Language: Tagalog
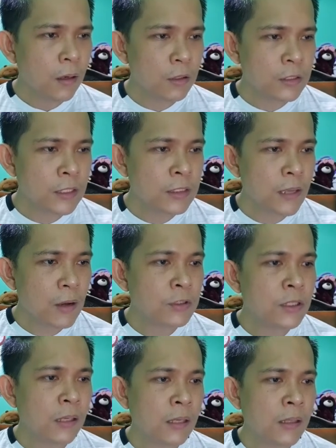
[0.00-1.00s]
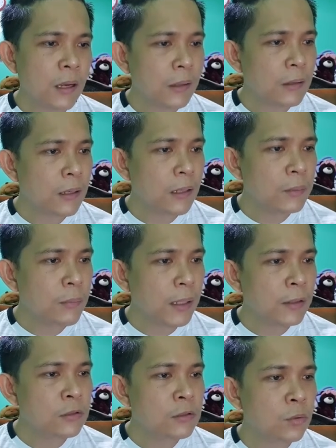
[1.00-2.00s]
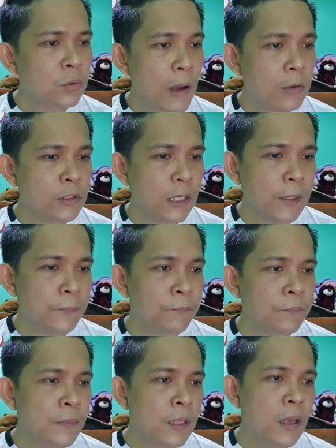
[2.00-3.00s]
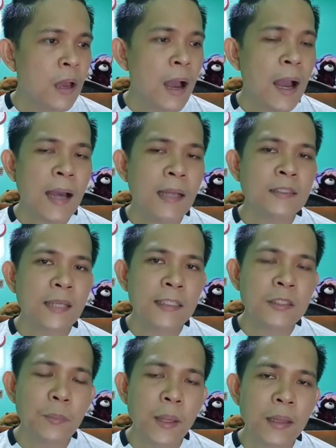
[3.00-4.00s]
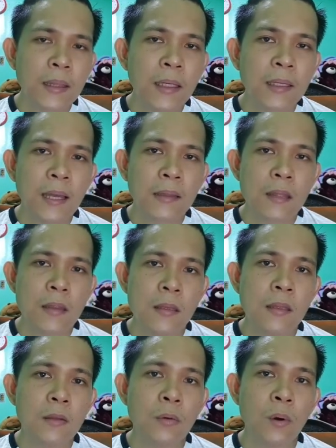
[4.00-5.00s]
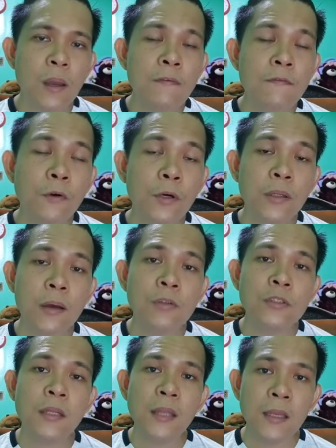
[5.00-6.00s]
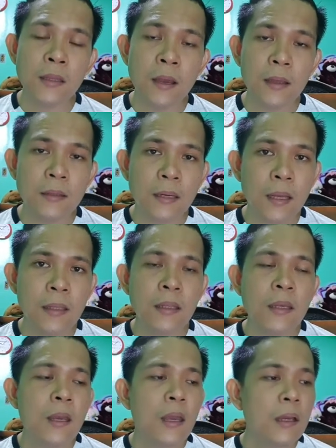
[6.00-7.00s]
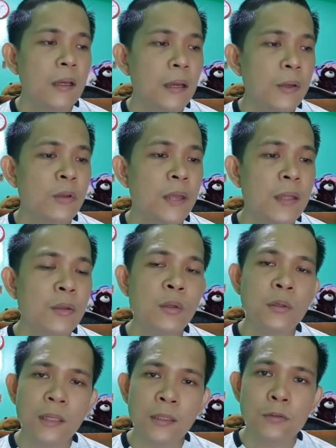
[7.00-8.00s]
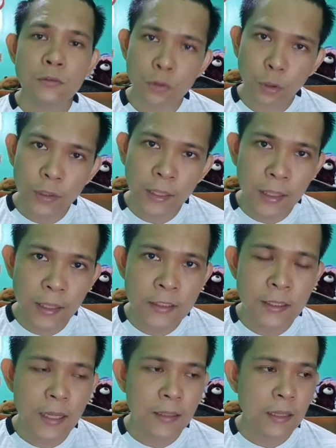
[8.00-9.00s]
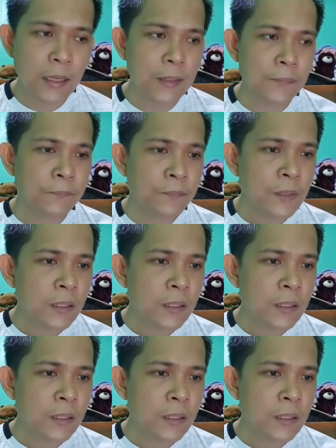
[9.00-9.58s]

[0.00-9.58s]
O 6,800 minus 2,000, ang adjustment lang natin dito ay 4,800. Ngayon, ito yung i-journalize natin.